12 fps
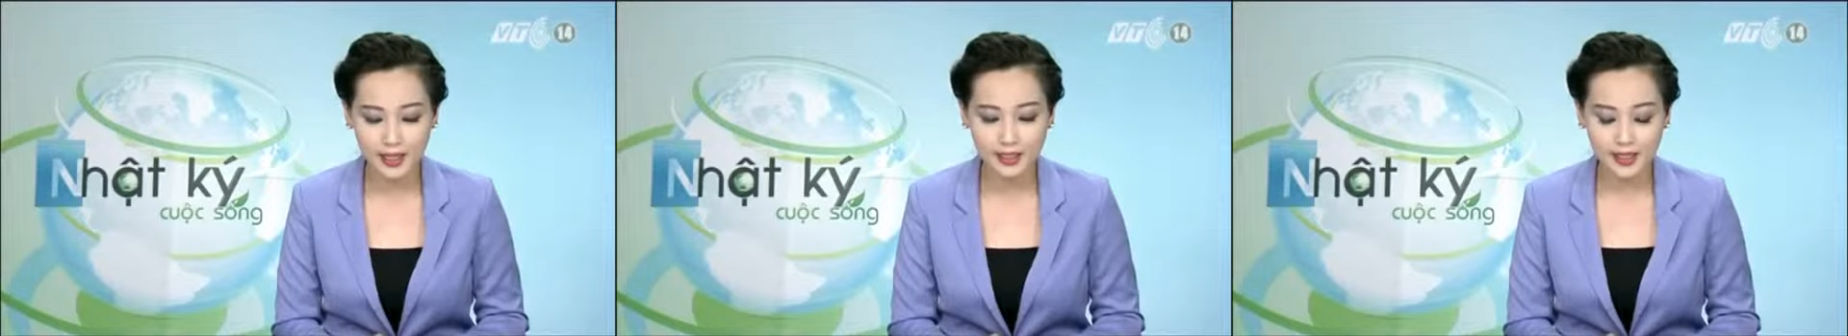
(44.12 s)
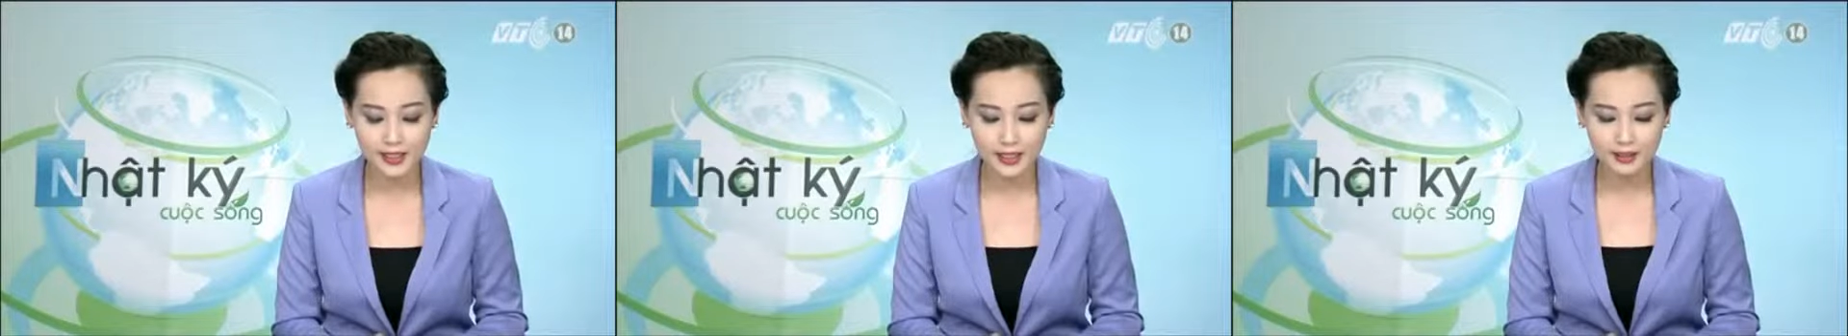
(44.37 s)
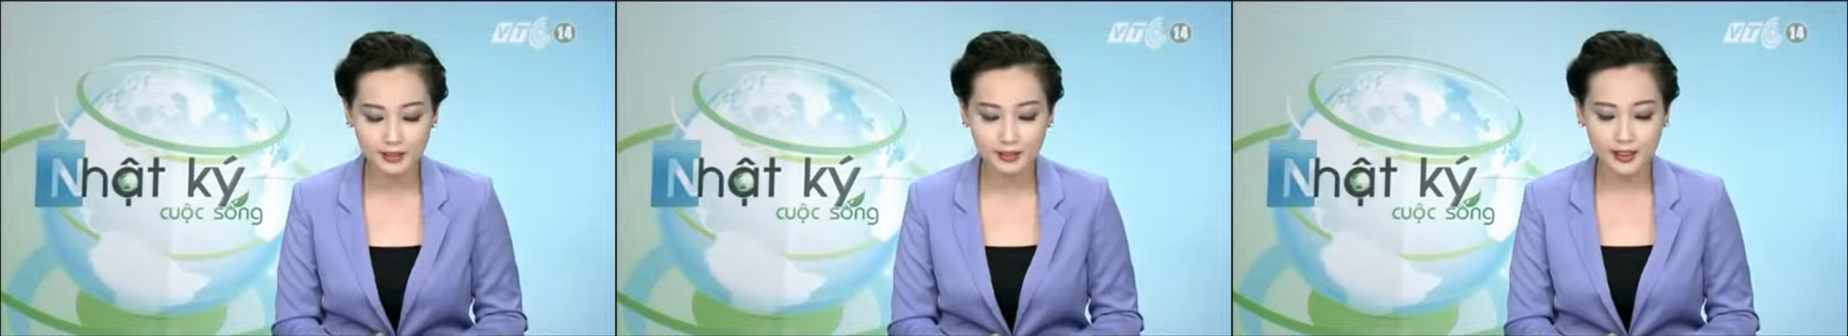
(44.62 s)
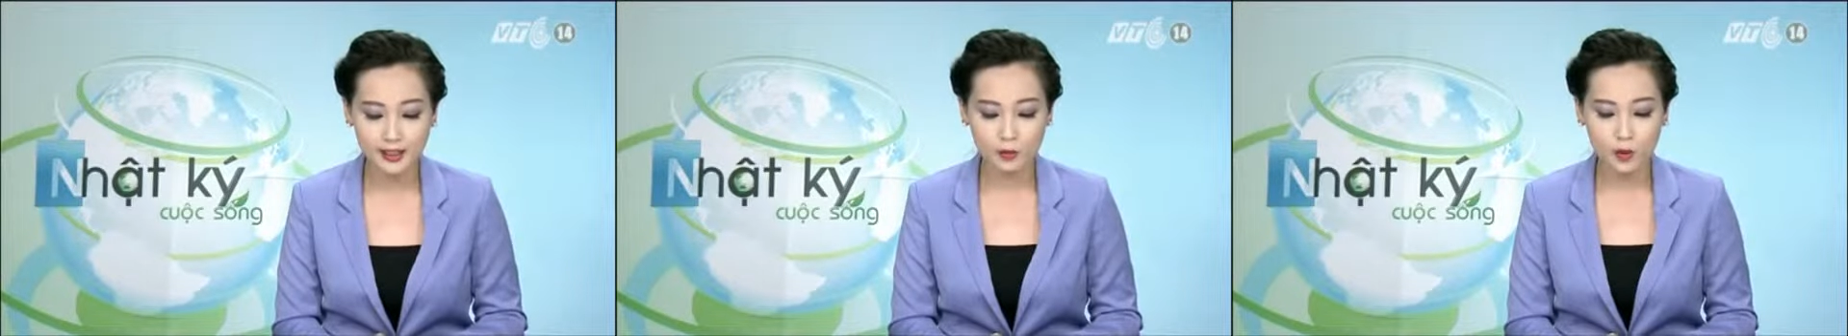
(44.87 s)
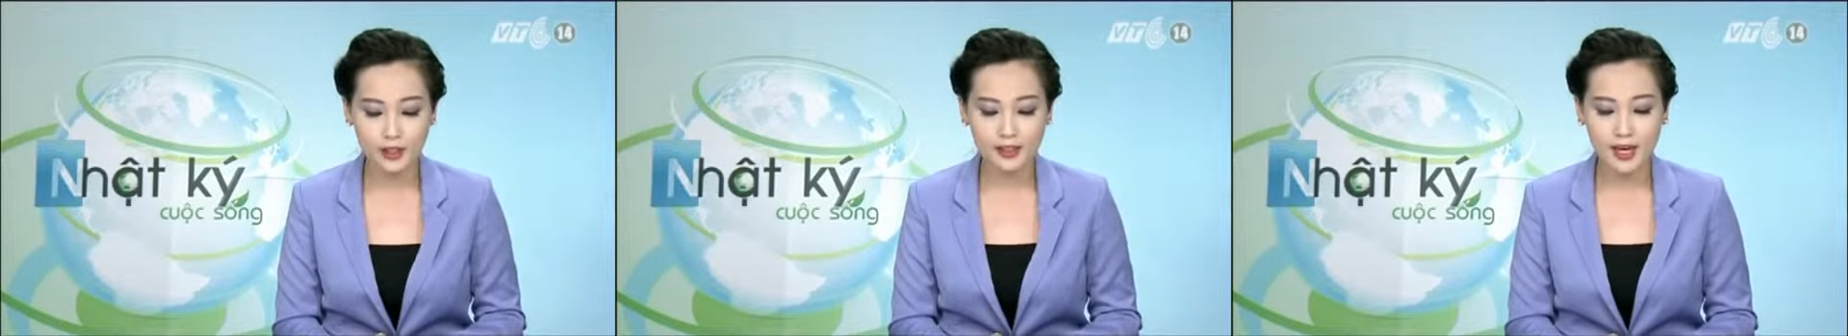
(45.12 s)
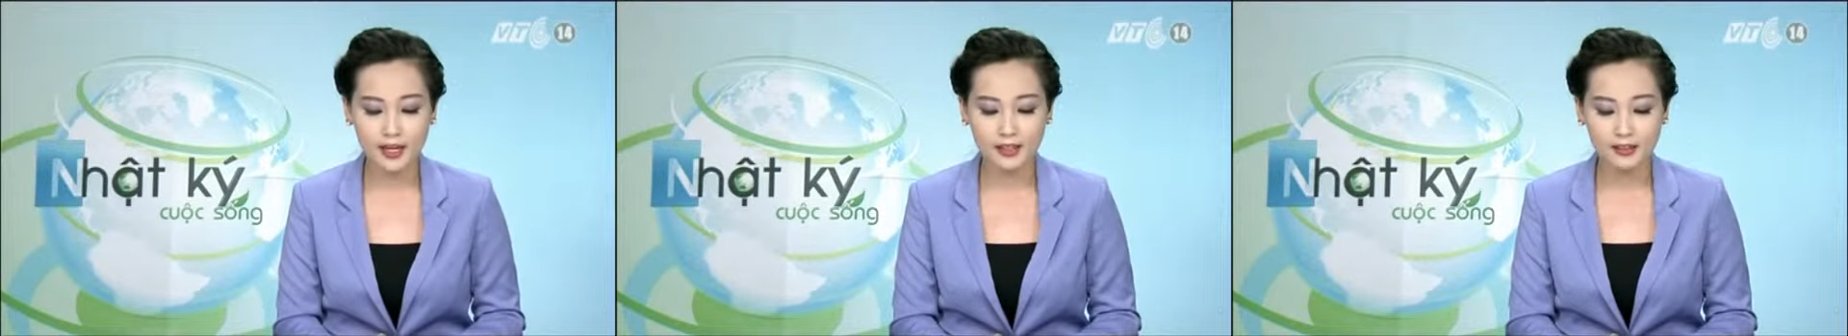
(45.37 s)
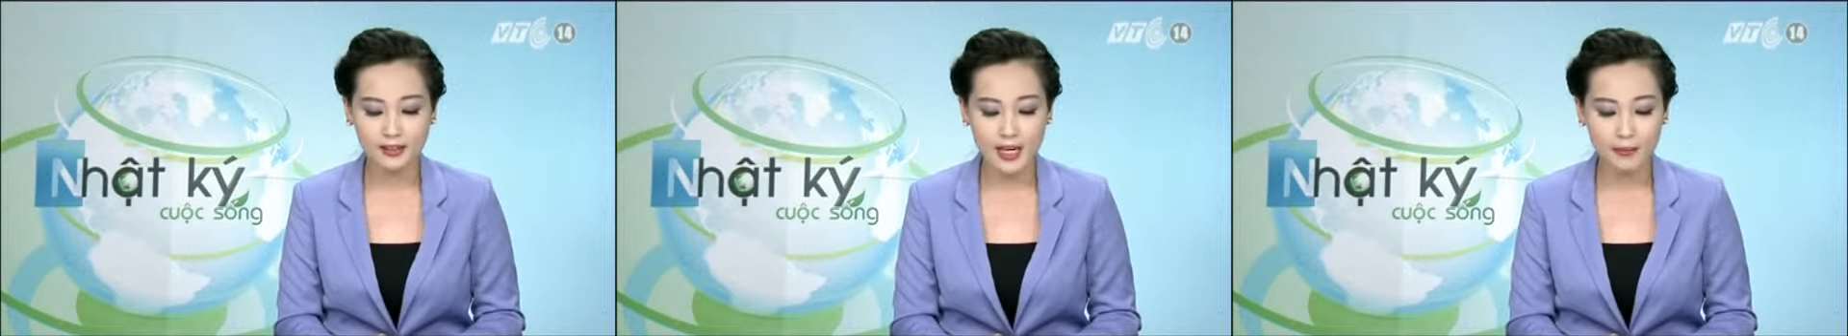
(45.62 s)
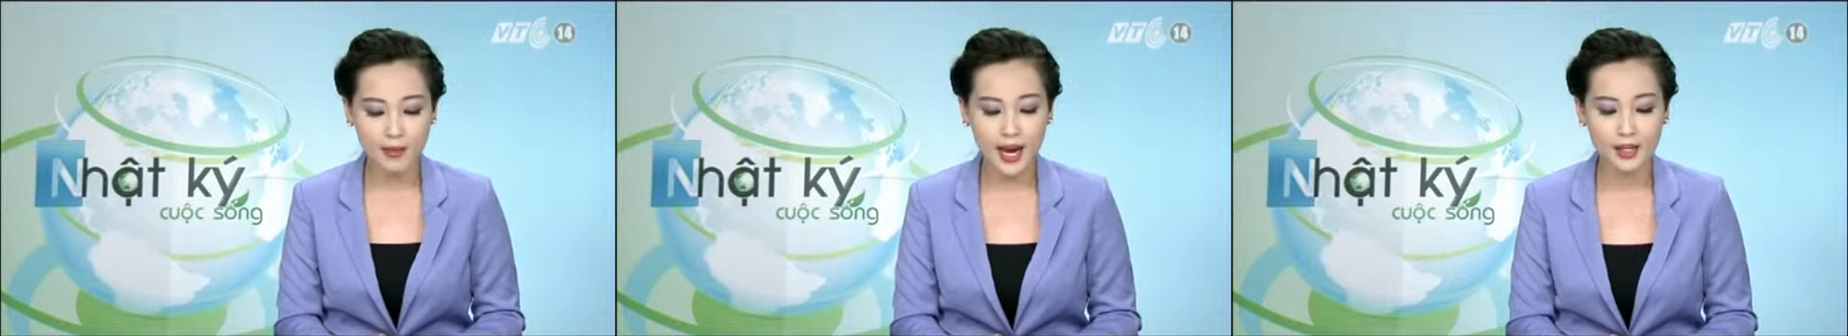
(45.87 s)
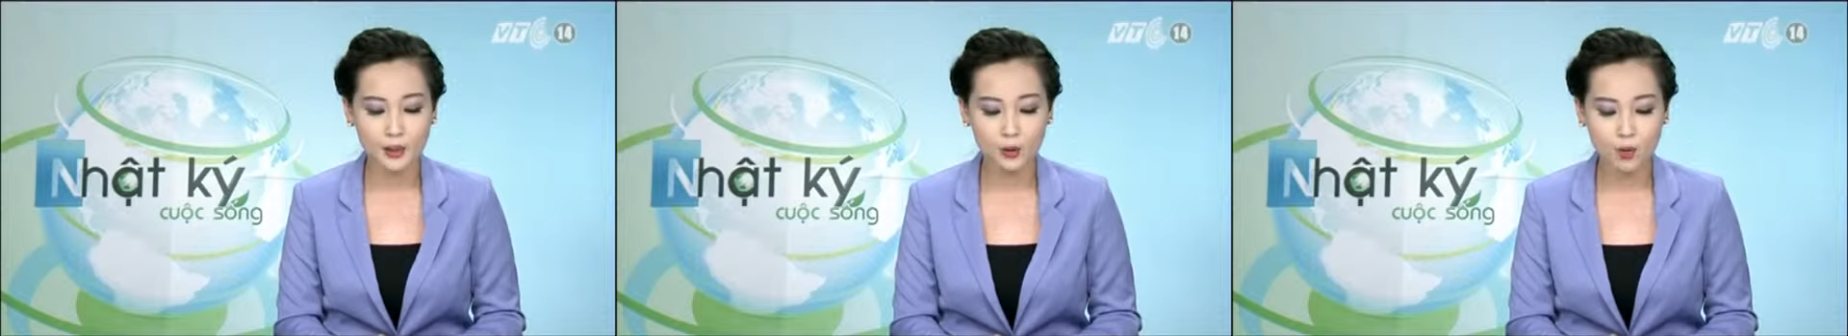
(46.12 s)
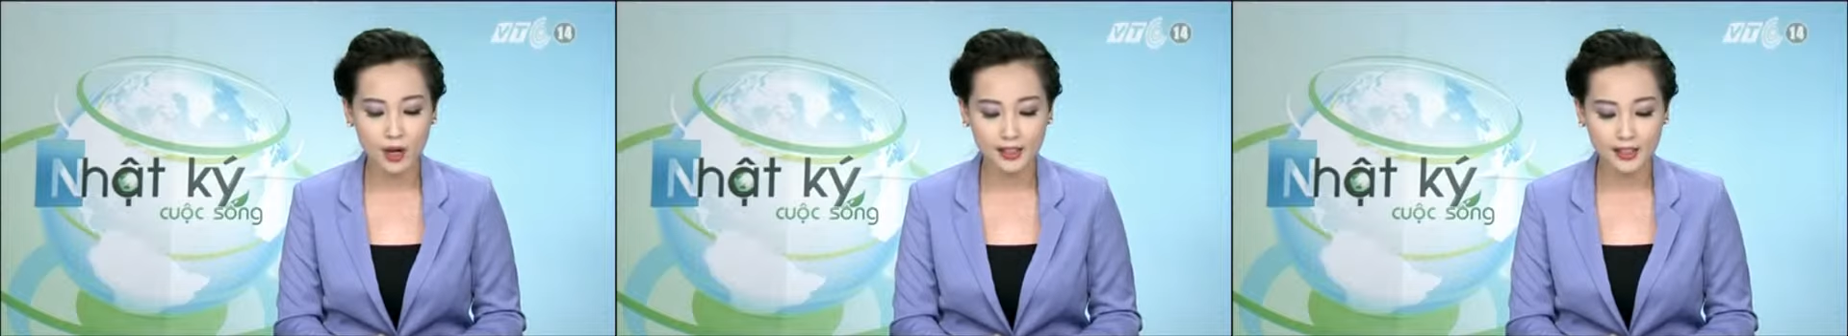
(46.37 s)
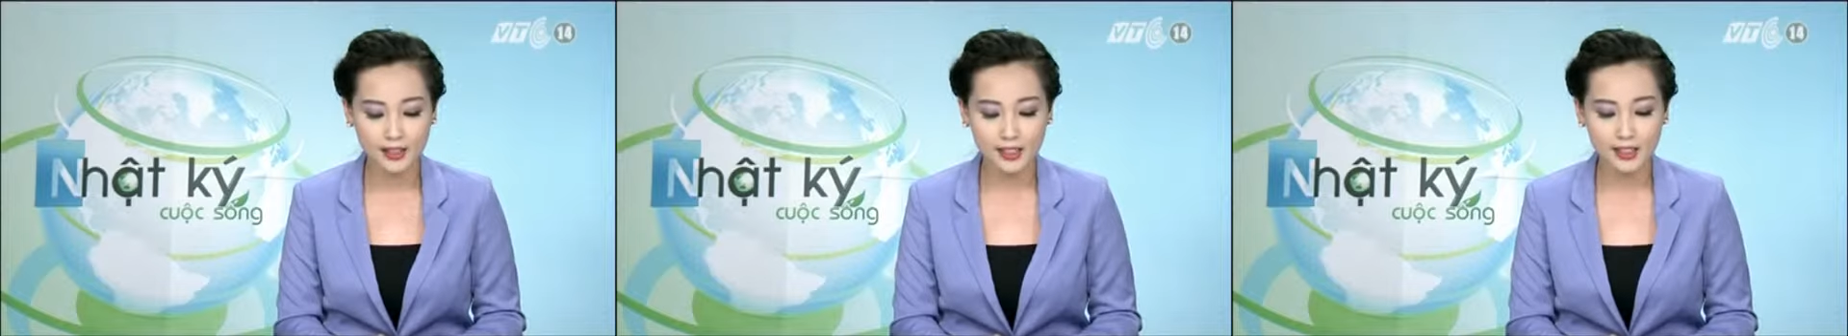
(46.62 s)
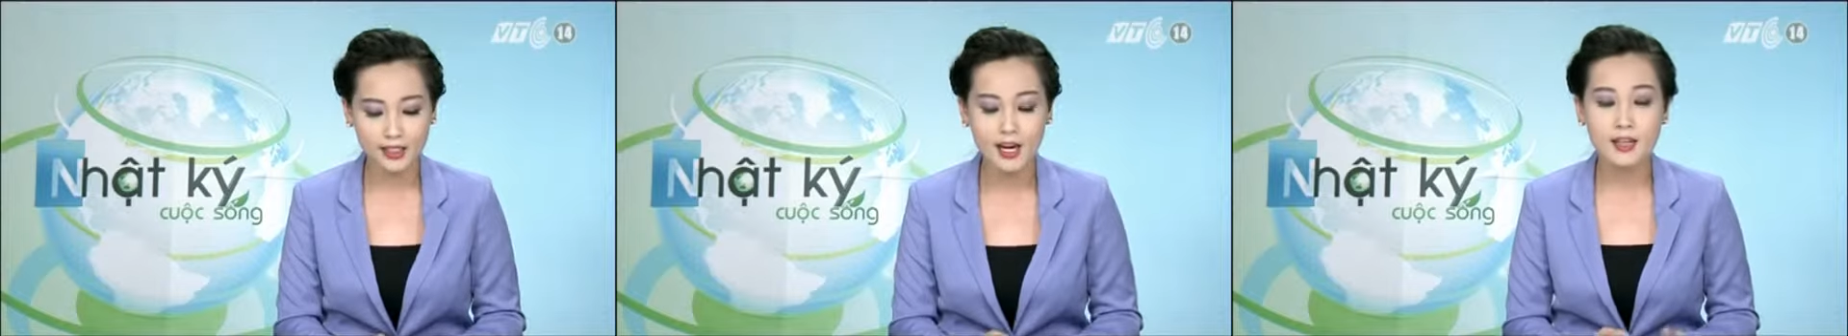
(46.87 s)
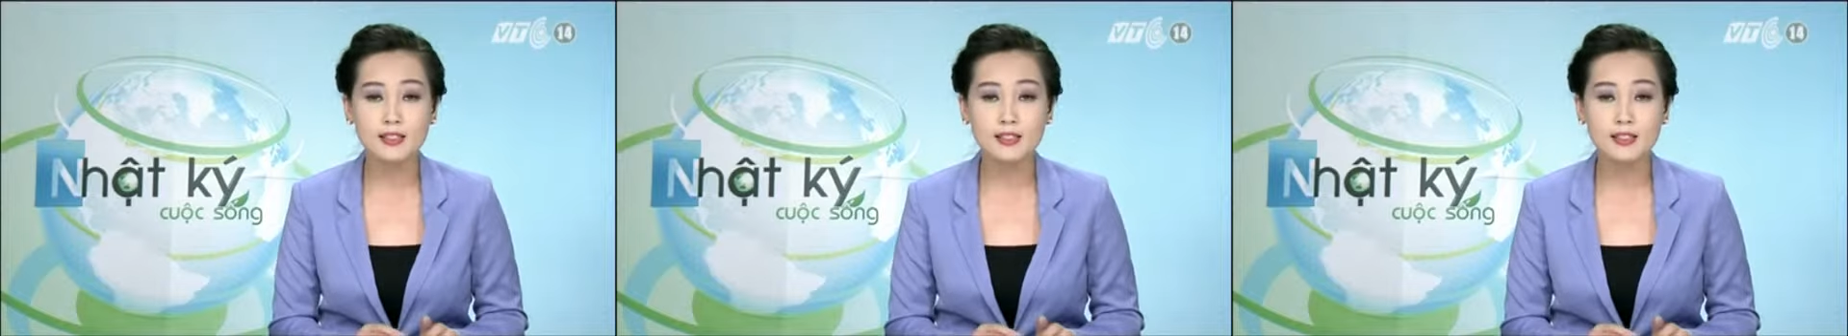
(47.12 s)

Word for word: máy gây chết người tại tòa nhà N năm A Trung Hòa Nhân Chính